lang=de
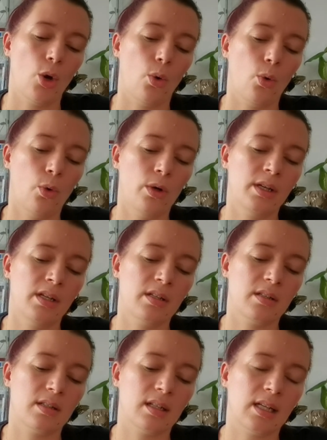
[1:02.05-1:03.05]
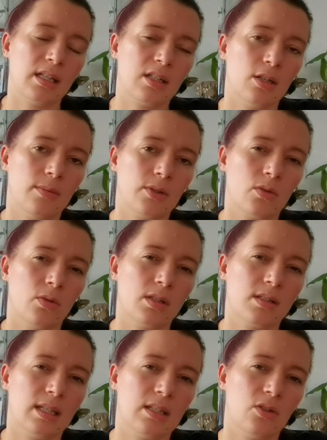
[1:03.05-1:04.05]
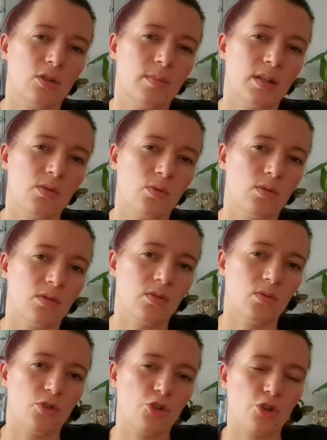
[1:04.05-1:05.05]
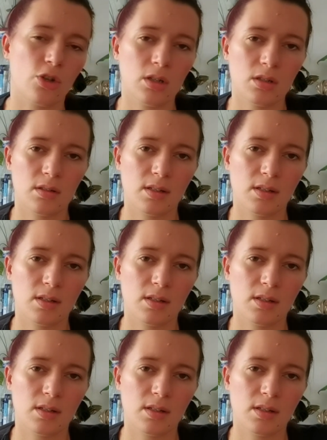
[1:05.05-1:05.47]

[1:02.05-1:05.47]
Und dann hatte ich, glaube ich, kurzzeitig nochmal so ein, so ein Shot,